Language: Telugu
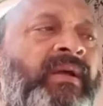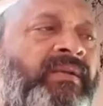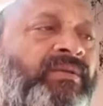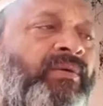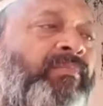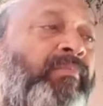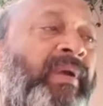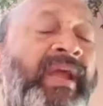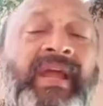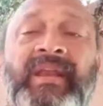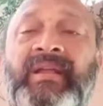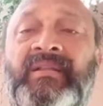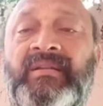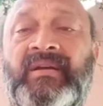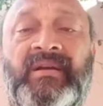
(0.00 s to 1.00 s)
సో
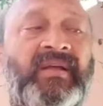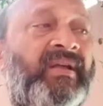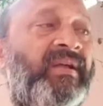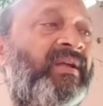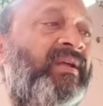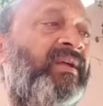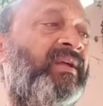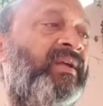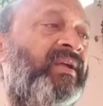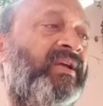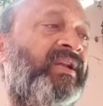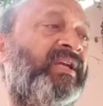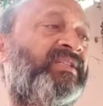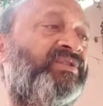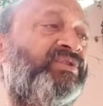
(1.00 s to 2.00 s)
మెయిన్ ఏంటంటే
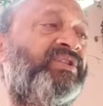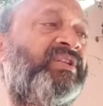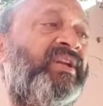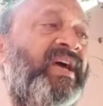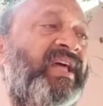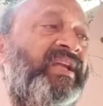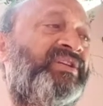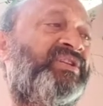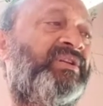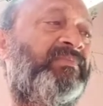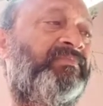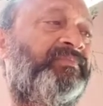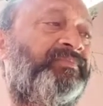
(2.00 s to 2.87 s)
నెక్స్ట్ వచ్చి డైరెక్షన్